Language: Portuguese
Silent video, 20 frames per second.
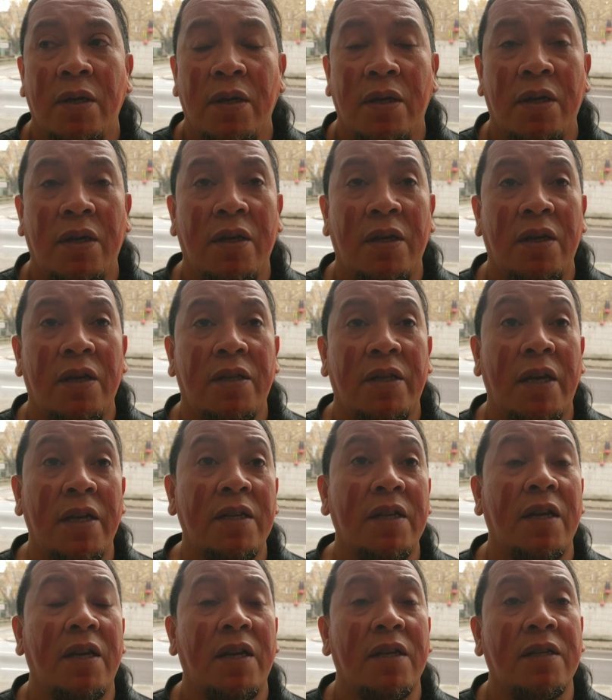E tem
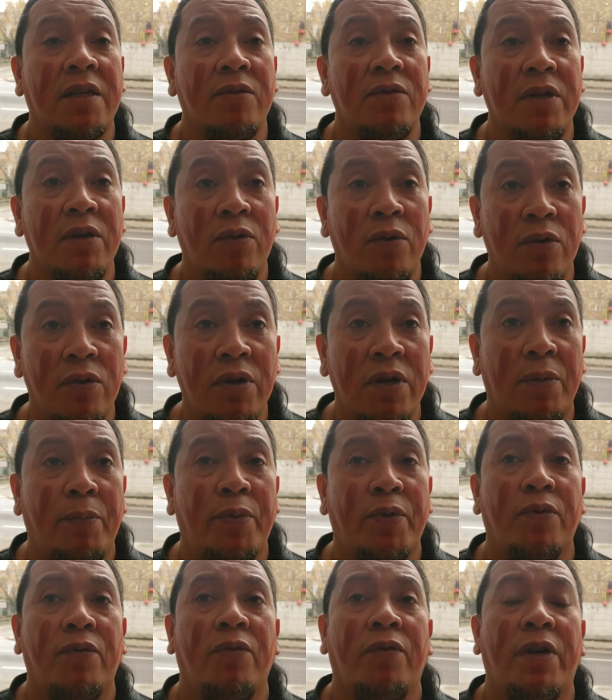que ser questão de honra
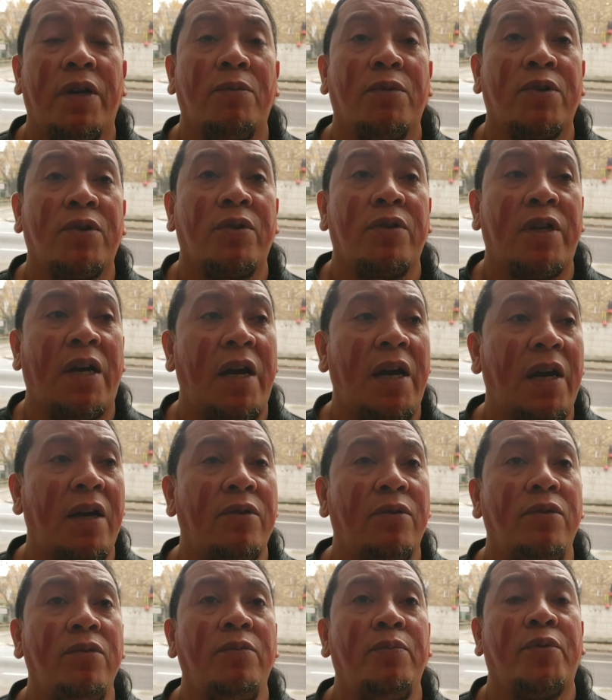para o governo
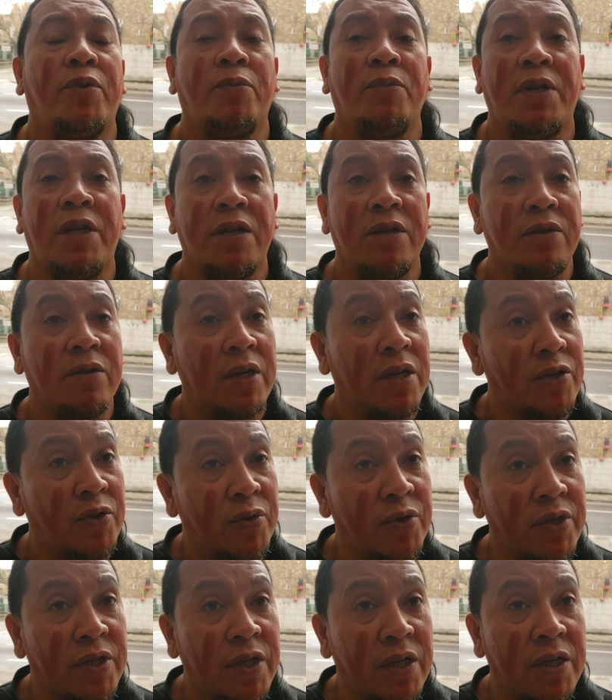Bolsonaro, para o ministro da
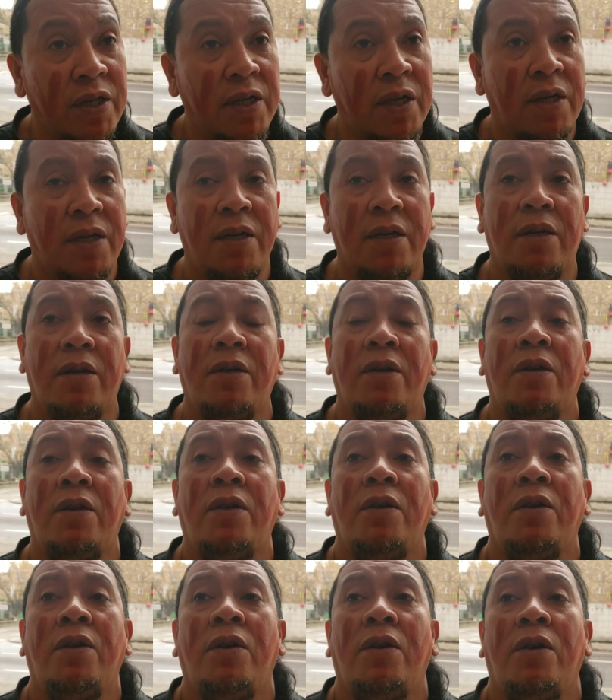Justiça,
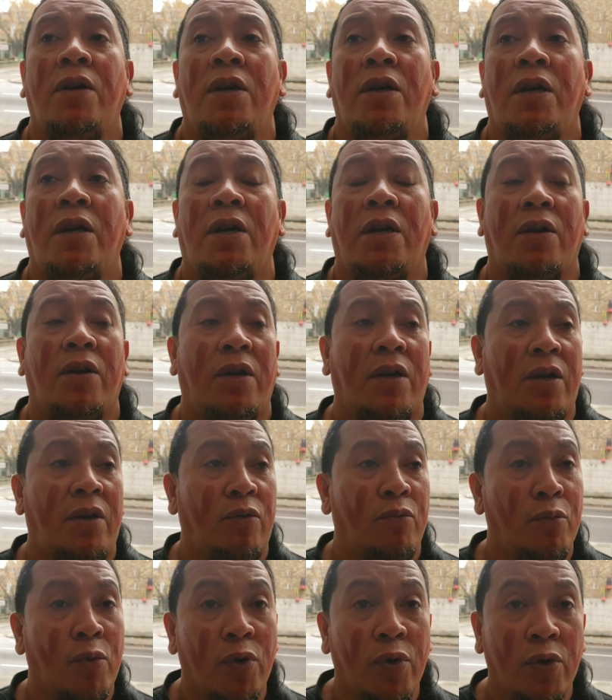é,
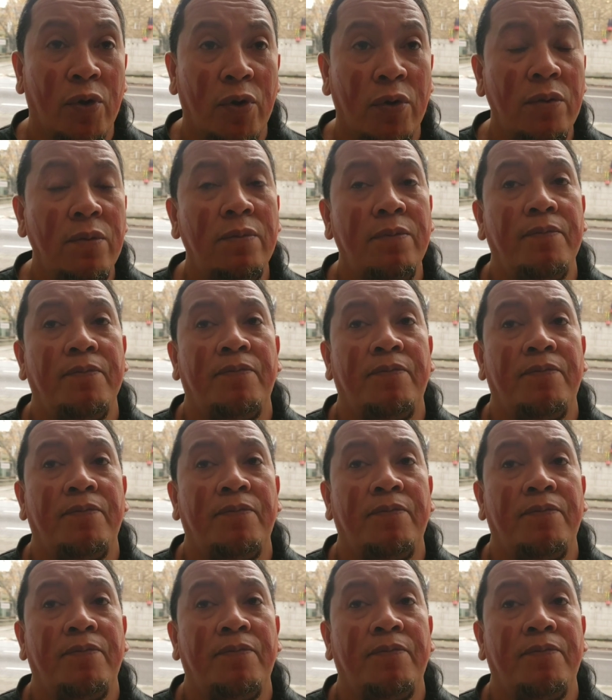o Moro.